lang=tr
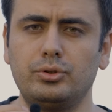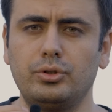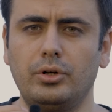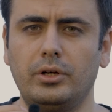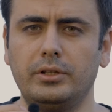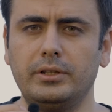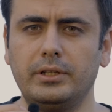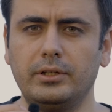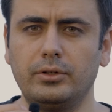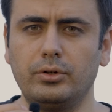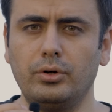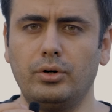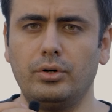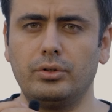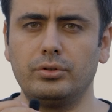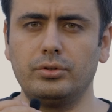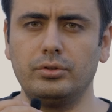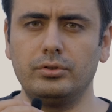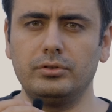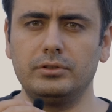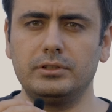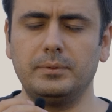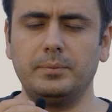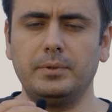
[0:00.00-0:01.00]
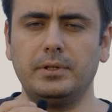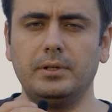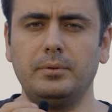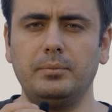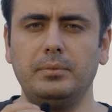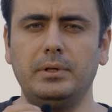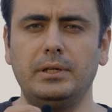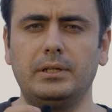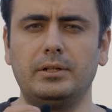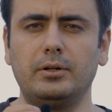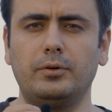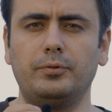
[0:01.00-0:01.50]
şu anda gördüğünüz gibi
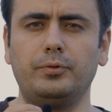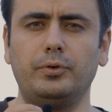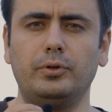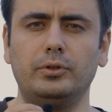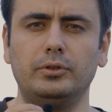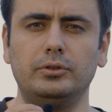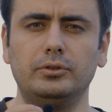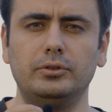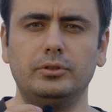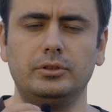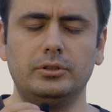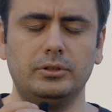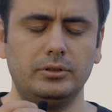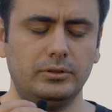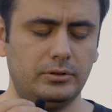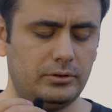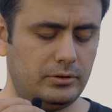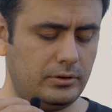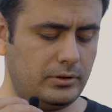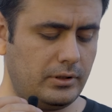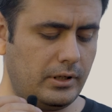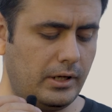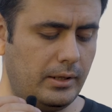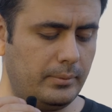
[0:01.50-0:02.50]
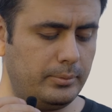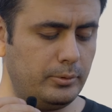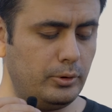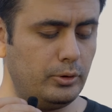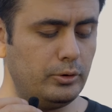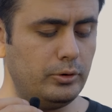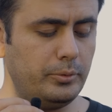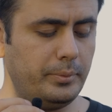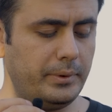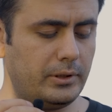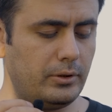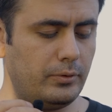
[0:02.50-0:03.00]
mikrofonlu,
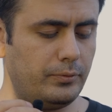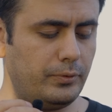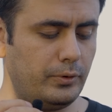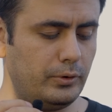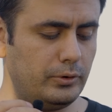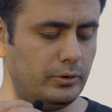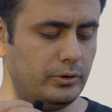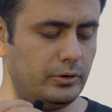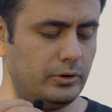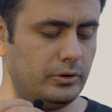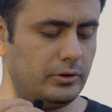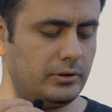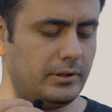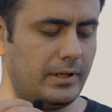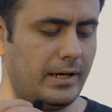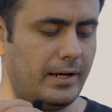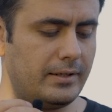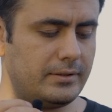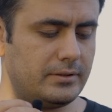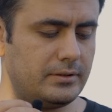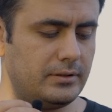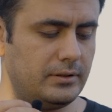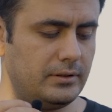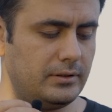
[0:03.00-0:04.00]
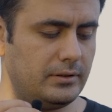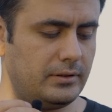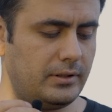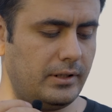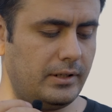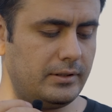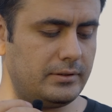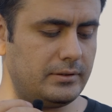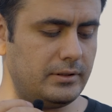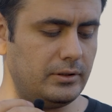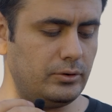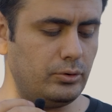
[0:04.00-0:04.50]
kablolu mikrofonlu tarzını
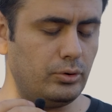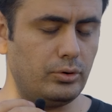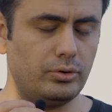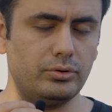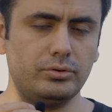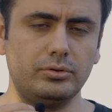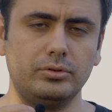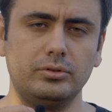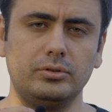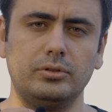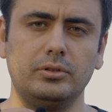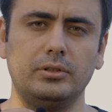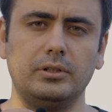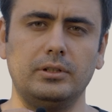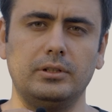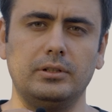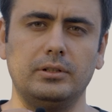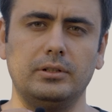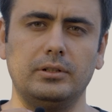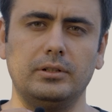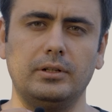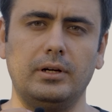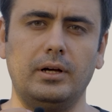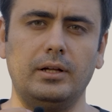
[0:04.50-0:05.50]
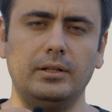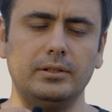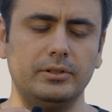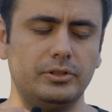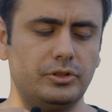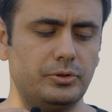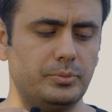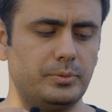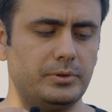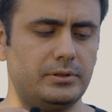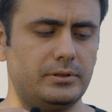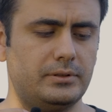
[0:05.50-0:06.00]
ediyoruz.
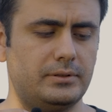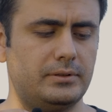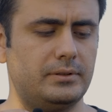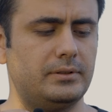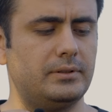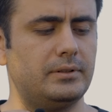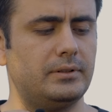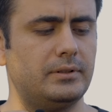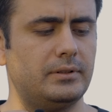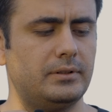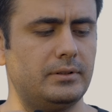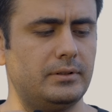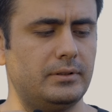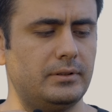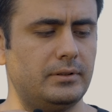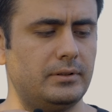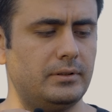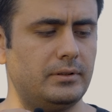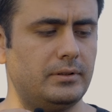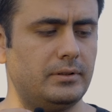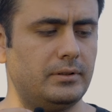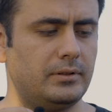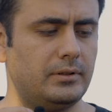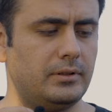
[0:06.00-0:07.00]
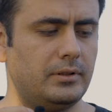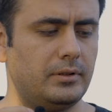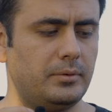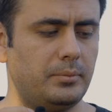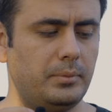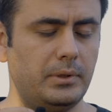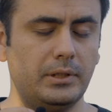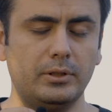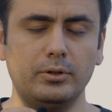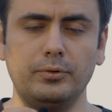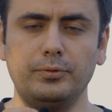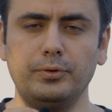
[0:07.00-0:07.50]
Alıcımız
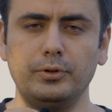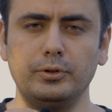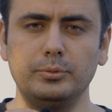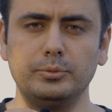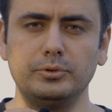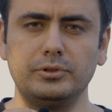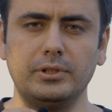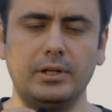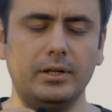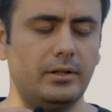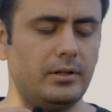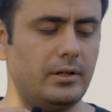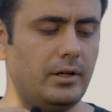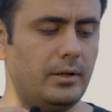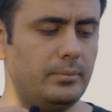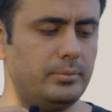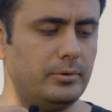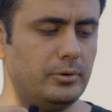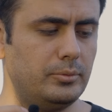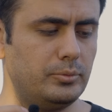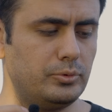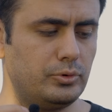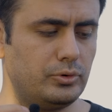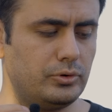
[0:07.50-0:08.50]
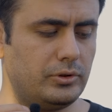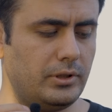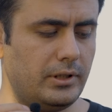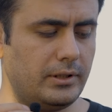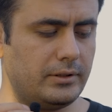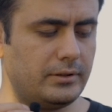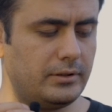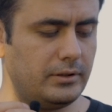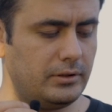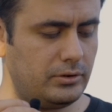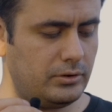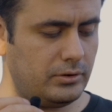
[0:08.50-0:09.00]
mikrofonumuza kablomuzu
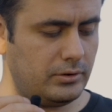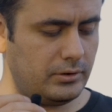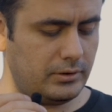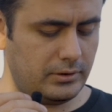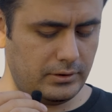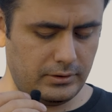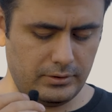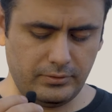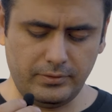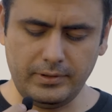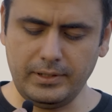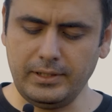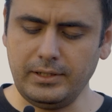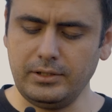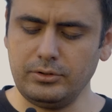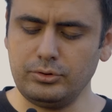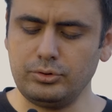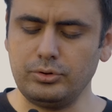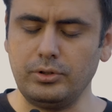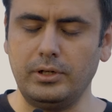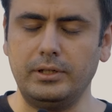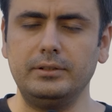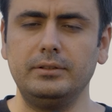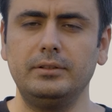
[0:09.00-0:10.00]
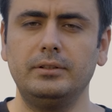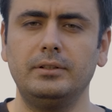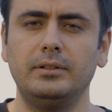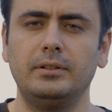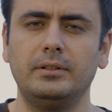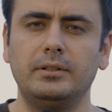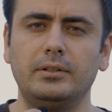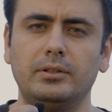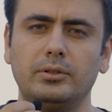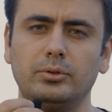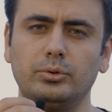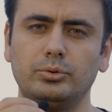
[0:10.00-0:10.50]
taktık e, ve şu an
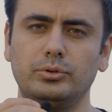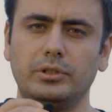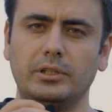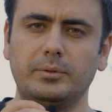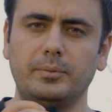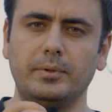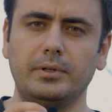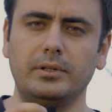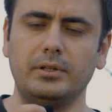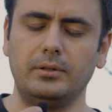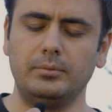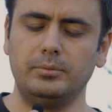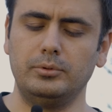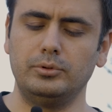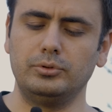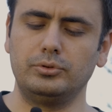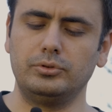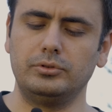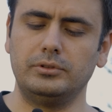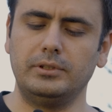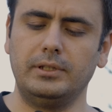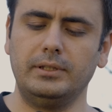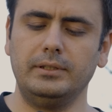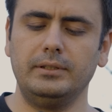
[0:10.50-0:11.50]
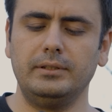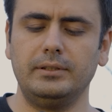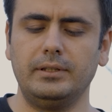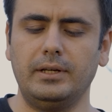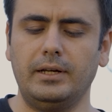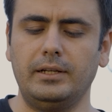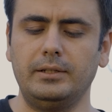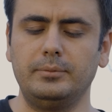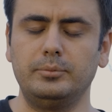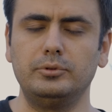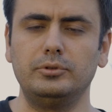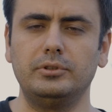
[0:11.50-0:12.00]
uzatma kablosundan
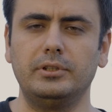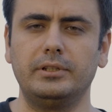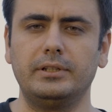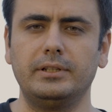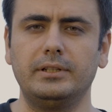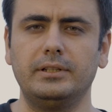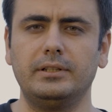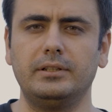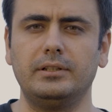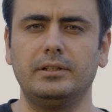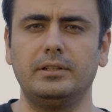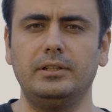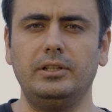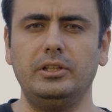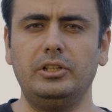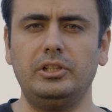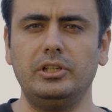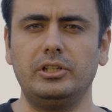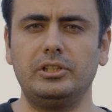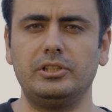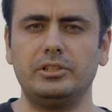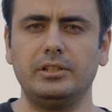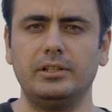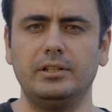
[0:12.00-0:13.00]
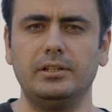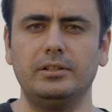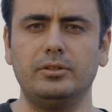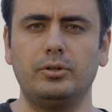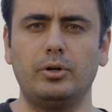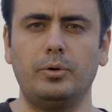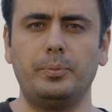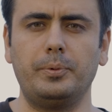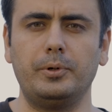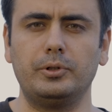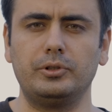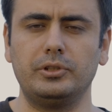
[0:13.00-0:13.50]
yani bunları e, iki
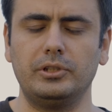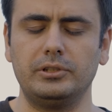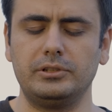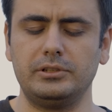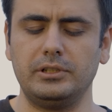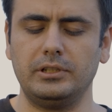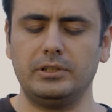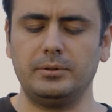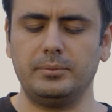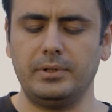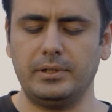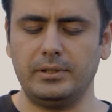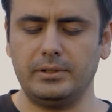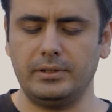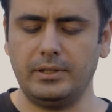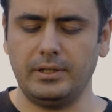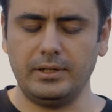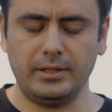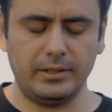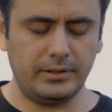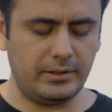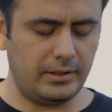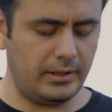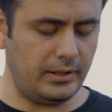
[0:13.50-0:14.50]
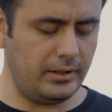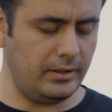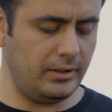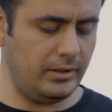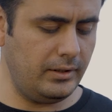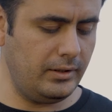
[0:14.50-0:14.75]
kişili röportaj çekimlerinde ya da